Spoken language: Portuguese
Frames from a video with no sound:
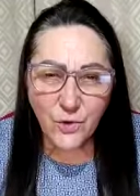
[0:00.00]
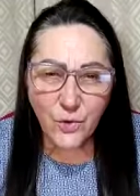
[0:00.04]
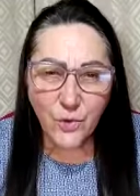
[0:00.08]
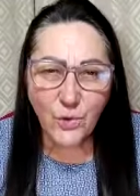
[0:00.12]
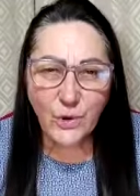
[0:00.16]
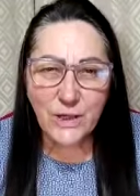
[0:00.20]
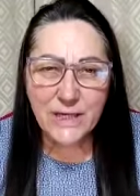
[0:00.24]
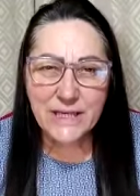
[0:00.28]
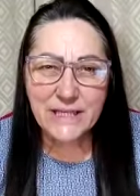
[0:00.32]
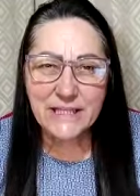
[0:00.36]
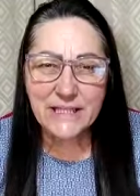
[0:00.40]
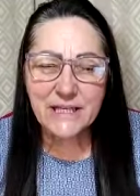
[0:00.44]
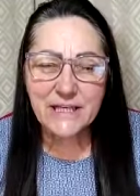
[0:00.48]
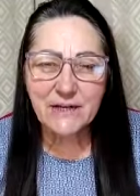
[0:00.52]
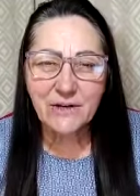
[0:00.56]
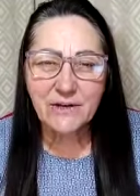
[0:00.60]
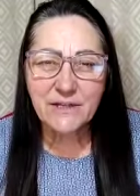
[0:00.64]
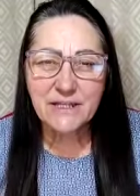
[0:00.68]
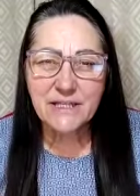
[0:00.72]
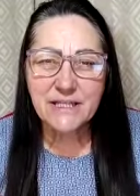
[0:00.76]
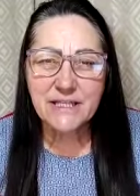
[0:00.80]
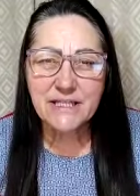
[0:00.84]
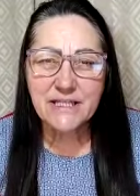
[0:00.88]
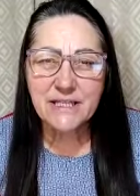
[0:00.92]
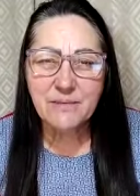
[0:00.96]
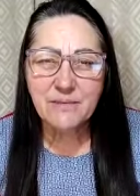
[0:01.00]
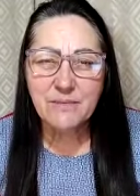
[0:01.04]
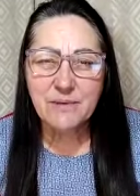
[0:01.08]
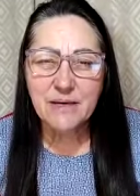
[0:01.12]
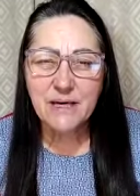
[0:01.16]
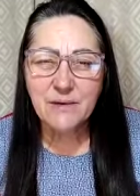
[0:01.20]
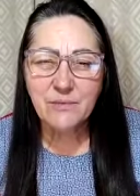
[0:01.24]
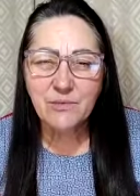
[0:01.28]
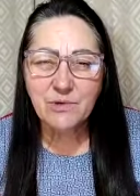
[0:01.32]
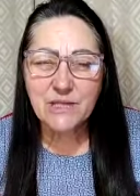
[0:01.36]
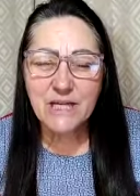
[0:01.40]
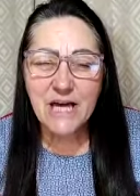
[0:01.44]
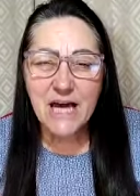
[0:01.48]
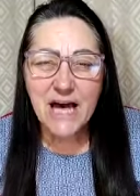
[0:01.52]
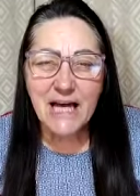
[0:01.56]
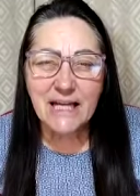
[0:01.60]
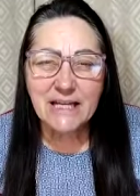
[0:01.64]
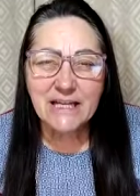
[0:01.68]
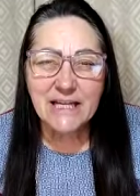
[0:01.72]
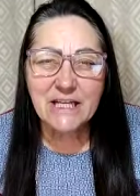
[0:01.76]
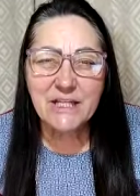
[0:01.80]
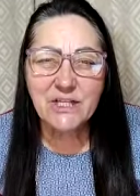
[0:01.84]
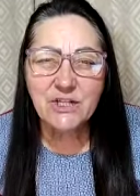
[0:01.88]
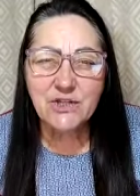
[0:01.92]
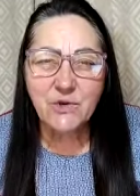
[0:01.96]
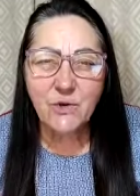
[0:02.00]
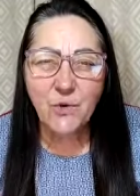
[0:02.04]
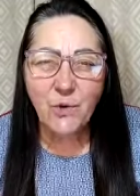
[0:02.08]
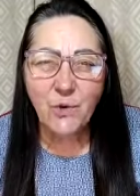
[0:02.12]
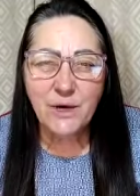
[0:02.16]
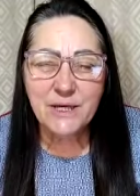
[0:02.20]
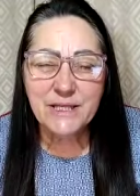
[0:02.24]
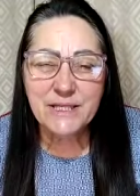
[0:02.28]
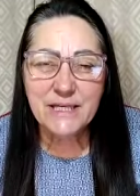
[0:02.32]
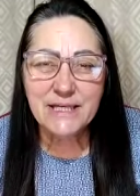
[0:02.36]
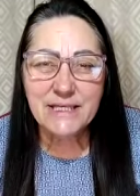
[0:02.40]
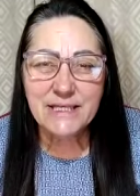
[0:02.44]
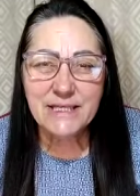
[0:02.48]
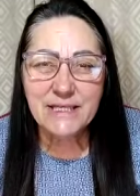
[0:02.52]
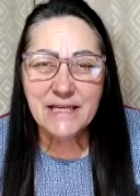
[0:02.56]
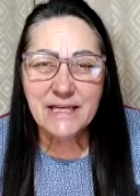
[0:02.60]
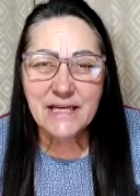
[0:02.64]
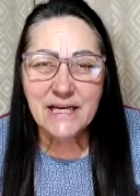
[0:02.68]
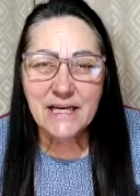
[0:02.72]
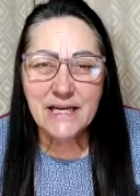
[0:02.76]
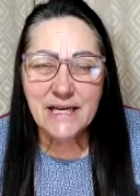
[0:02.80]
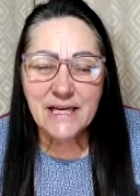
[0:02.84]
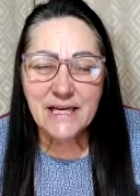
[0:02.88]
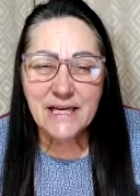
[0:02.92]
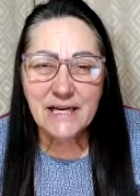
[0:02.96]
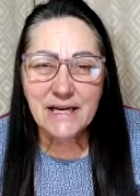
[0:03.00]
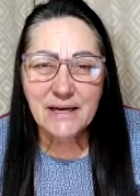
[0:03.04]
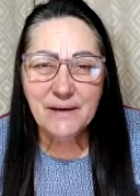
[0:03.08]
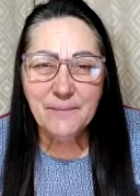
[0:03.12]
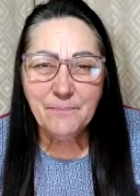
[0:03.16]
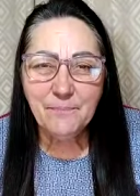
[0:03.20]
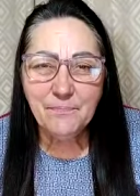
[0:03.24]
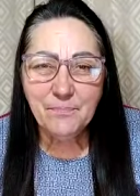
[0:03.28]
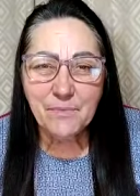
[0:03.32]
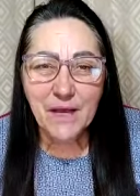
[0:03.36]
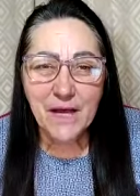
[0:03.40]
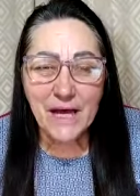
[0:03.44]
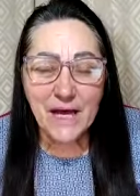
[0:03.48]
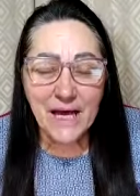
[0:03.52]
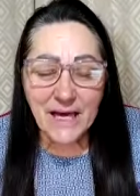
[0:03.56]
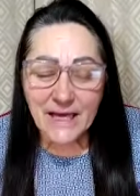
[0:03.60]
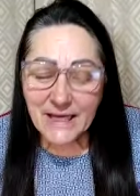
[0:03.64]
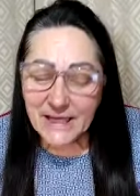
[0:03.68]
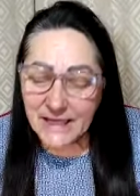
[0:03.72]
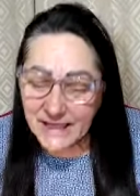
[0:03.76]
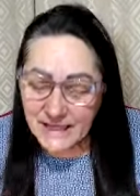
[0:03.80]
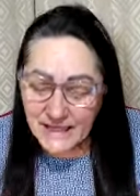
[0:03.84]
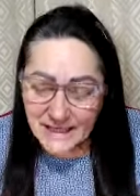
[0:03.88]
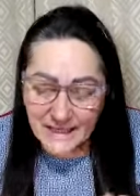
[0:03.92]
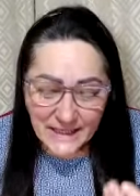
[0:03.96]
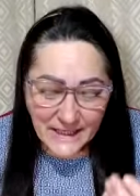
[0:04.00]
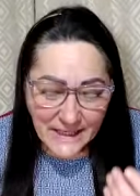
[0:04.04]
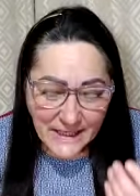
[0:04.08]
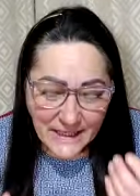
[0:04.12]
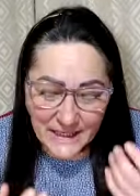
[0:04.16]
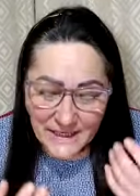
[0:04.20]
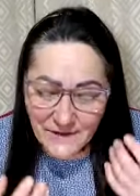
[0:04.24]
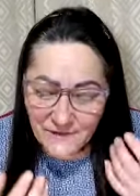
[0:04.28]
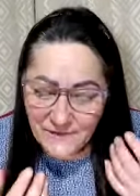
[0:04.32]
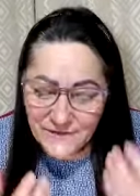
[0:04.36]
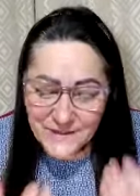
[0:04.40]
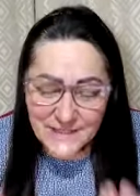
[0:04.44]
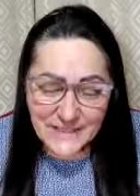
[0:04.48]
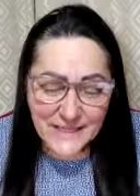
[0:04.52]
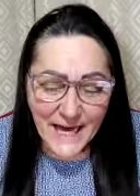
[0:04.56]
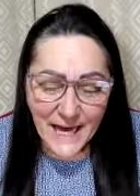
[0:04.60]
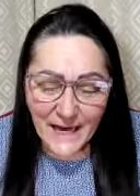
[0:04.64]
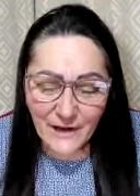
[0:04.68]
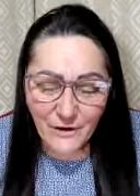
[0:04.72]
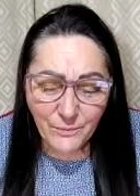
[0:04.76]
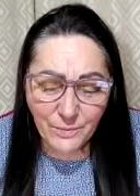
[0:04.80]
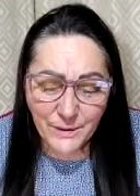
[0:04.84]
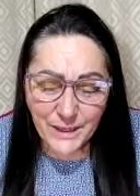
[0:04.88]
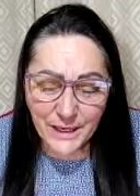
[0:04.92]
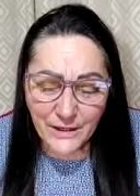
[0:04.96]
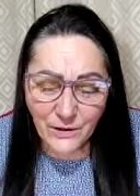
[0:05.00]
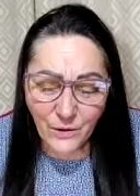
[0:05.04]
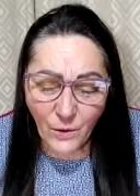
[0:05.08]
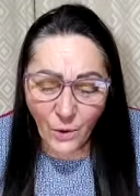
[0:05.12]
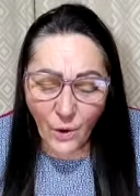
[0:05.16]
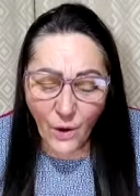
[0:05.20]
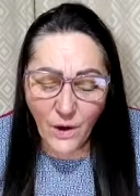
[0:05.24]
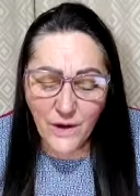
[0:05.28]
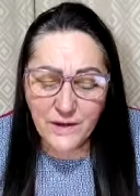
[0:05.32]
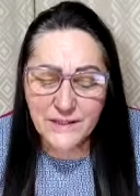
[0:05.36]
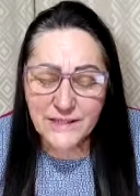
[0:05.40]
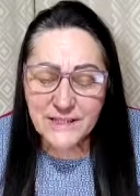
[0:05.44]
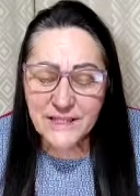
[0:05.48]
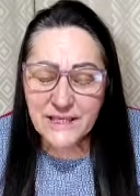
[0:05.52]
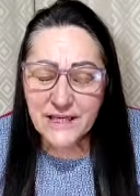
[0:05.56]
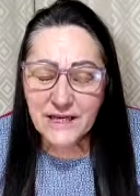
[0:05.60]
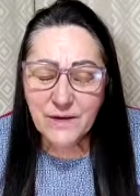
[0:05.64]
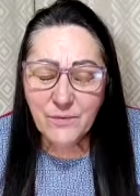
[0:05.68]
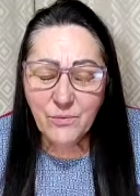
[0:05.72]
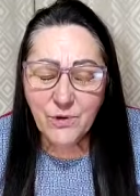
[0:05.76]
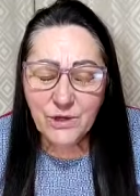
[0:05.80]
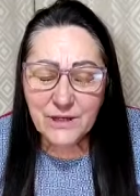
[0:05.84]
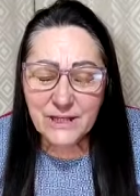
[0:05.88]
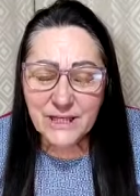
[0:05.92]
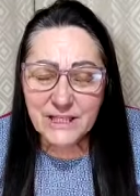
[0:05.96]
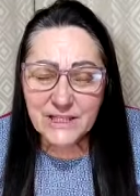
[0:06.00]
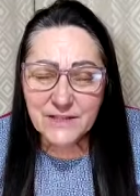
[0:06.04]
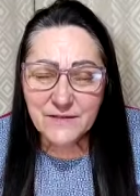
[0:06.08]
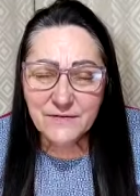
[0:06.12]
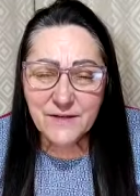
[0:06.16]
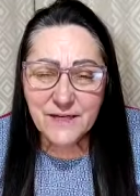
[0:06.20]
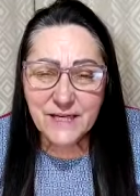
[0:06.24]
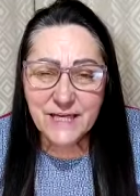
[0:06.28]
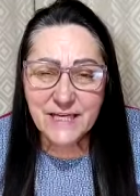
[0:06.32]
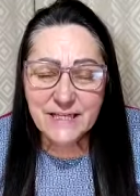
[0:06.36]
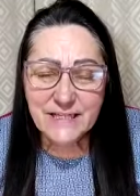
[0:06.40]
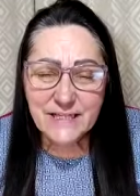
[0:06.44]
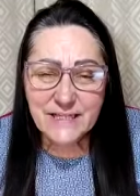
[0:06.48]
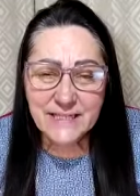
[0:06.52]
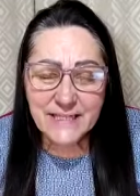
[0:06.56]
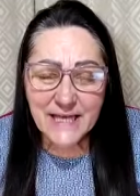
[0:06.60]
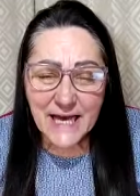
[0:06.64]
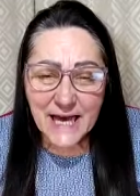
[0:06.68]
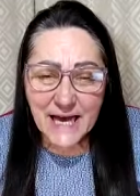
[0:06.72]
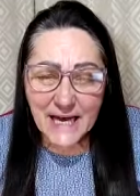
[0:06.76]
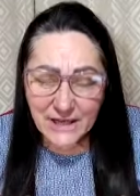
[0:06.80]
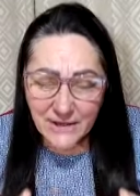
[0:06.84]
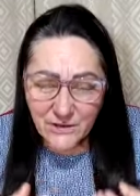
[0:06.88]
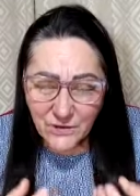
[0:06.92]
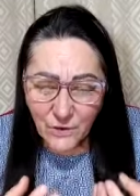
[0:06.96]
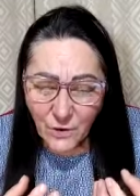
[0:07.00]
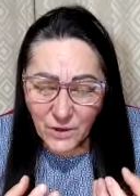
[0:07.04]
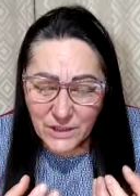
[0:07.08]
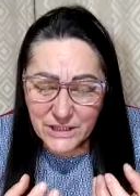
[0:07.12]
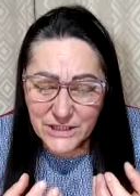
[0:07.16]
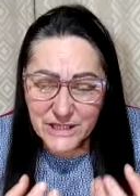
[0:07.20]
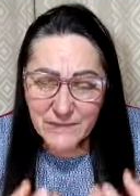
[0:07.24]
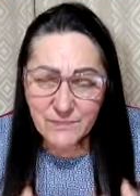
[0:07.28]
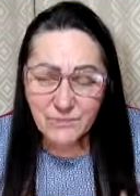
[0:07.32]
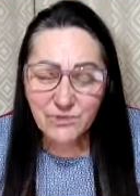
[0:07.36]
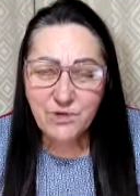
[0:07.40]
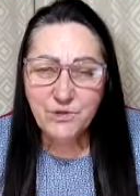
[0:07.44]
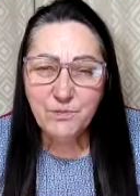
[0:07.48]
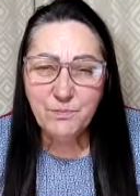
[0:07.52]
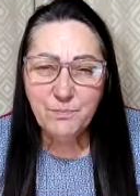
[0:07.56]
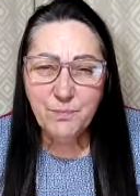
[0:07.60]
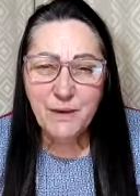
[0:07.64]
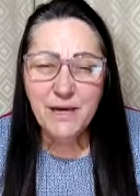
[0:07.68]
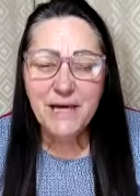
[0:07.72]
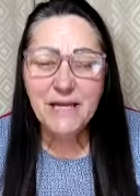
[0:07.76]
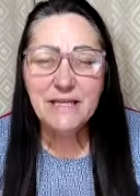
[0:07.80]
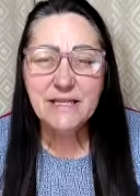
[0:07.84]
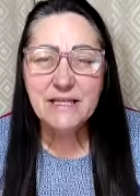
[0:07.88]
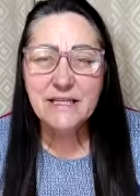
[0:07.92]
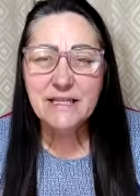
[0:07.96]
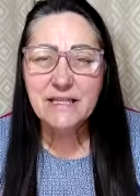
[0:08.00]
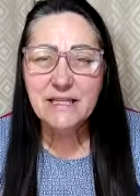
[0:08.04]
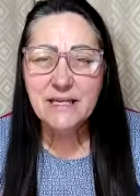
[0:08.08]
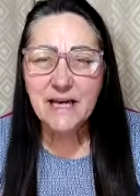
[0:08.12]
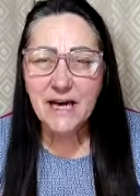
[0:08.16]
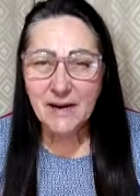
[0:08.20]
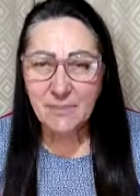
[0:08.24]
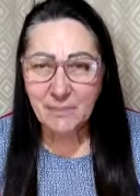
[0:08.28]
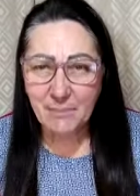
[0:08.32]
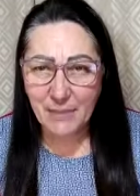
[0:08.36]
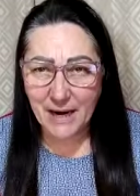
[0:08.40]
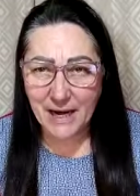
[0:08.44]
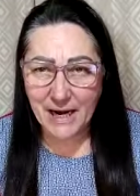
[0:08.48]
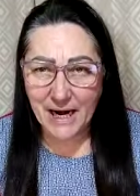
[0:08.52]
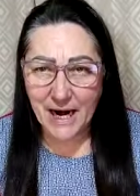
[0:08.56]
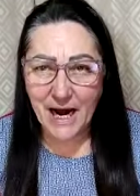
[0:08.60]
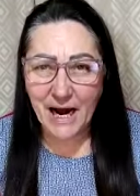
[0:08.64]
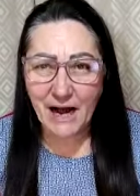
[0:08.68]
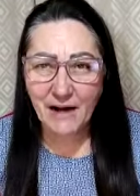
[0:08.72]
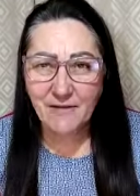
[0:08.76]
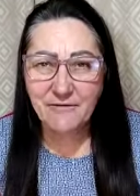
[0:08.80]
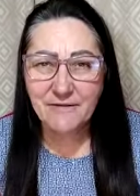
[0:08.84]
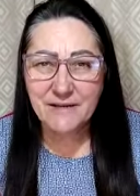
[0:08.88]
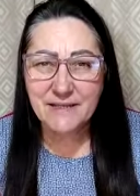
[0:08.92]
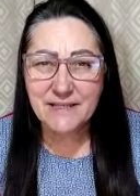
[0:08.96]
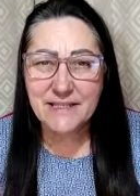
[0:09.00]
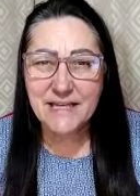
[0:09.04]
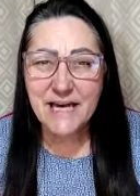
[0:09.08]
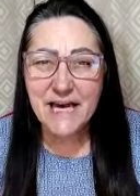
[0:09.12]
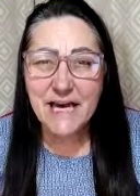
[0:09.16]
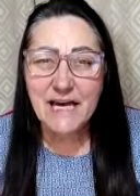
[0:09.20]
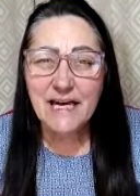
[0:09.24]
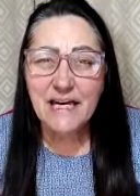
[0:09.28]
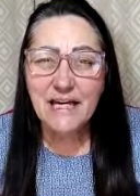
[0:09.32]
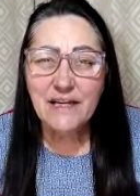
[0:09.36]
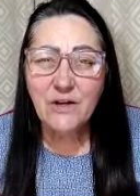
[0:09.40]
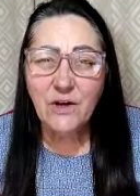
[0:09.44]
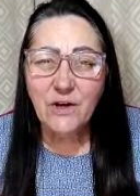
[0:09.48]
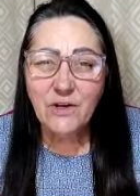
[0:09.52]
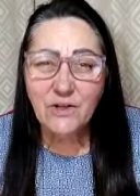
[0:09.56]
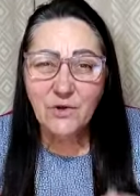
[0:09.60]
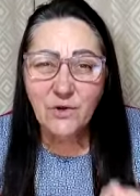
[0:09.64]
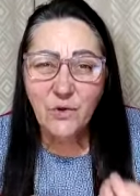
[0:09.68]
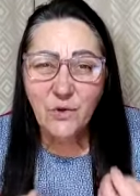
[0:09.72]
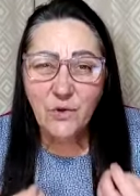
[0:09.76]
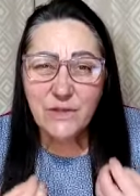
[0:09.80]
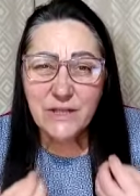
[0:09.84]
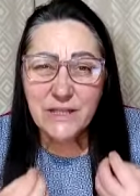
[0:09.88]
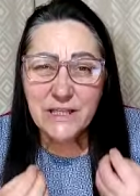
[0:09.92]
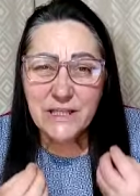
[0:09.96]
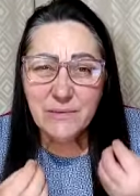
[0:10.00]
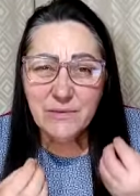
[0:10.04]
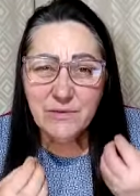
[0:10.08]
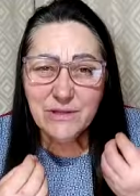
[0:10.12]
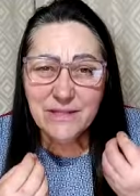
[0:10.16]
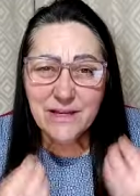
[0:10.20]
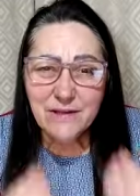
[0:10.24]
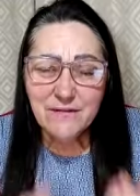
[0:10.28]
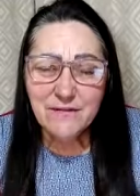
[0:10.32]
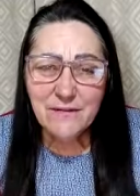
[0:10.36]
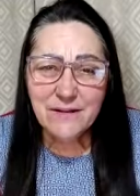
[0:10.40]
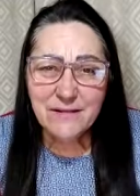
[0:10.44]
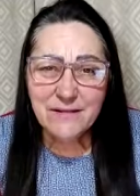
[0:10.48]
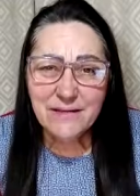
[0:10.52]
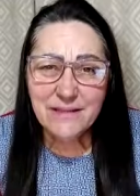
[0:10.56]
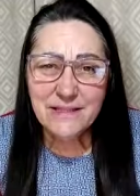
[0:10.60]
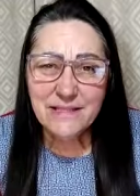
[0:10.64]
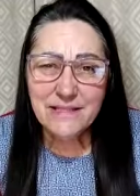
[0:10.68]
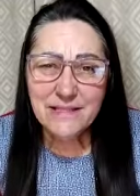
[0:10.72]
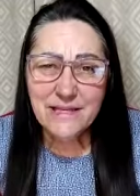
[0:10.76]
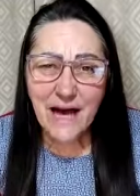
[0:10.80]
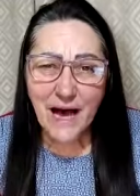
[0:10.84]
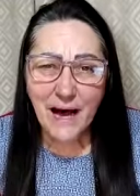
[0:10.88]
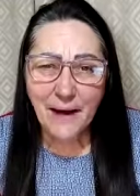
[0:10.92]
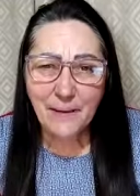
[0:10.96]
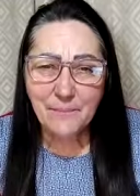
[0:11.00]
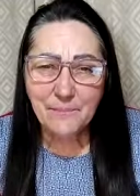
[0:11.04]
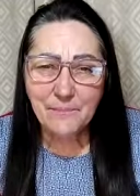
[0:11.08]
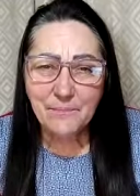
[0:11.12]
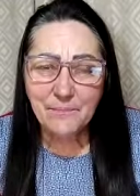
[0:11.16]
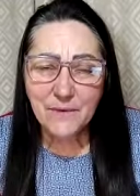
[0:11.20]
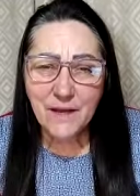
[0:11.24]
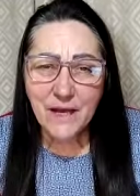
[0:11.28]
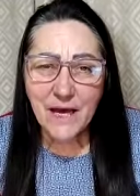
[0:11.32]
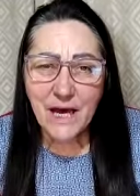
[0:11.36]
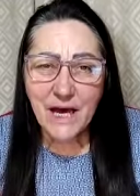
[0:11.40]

duras que nós recebemos, das coisas que que fizeram para nós e que muitas vezes nós temos perdas irreparáveis e nós não conseguimos avançar.